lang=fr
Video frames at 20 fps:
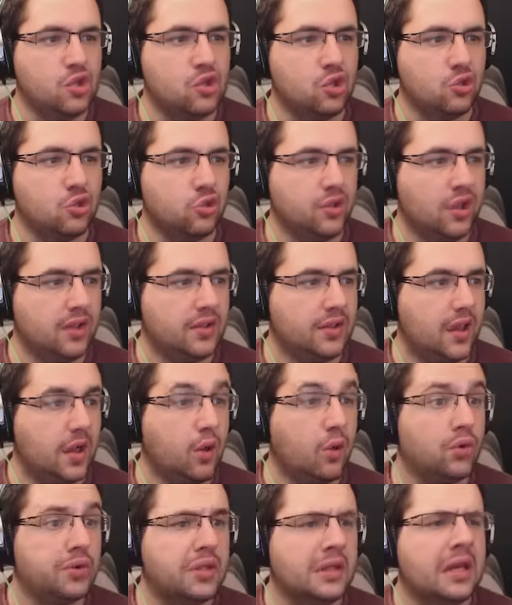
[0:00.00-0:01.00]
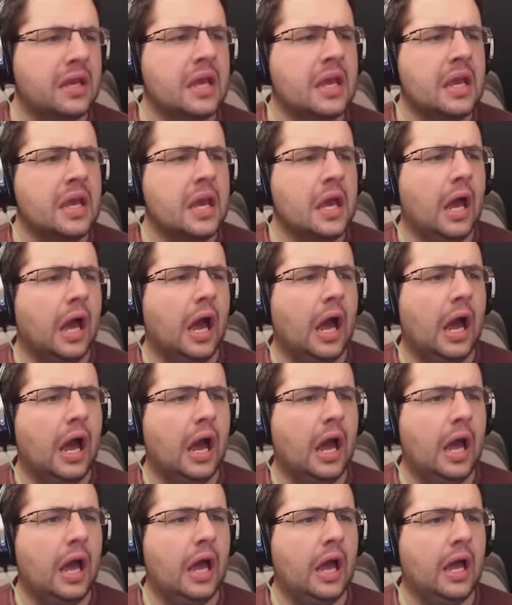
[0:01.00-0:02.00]
Surtout quand t'es à côté.
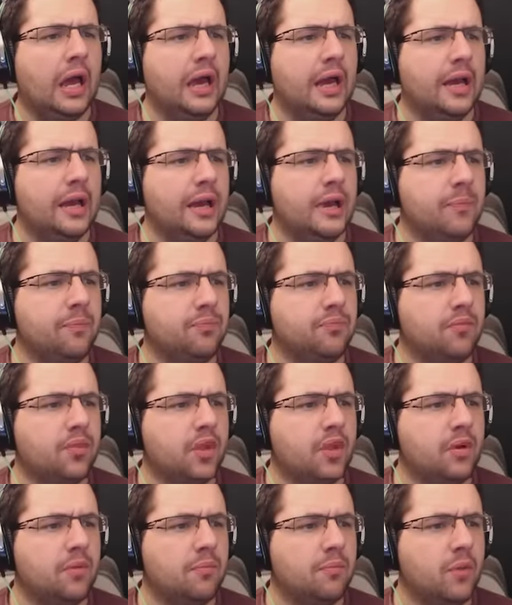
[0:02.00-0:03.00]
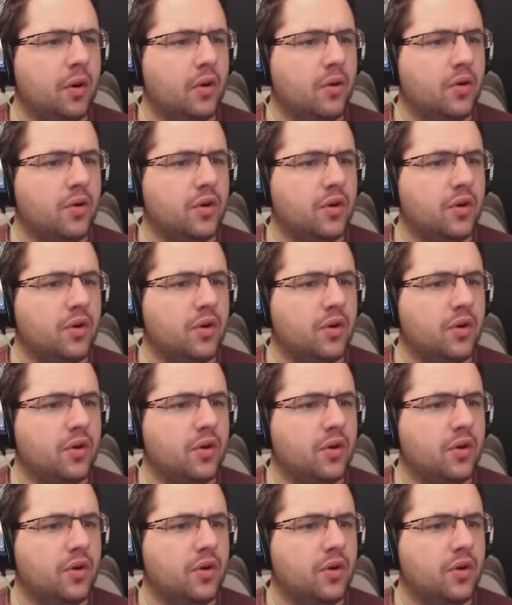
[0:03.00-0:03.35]
Euh, bon,